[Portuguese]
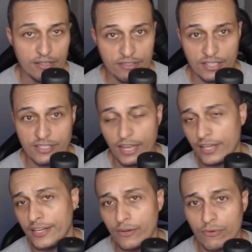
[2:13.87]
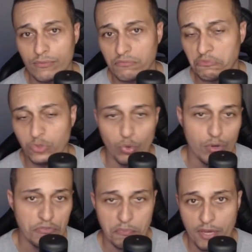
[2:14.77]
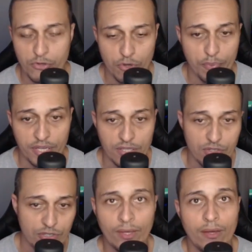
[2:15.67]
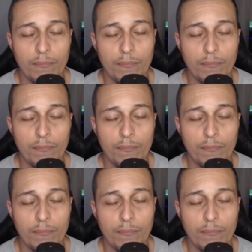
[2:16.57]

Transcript: que se quiser cria um, um novo e-mail só para isso.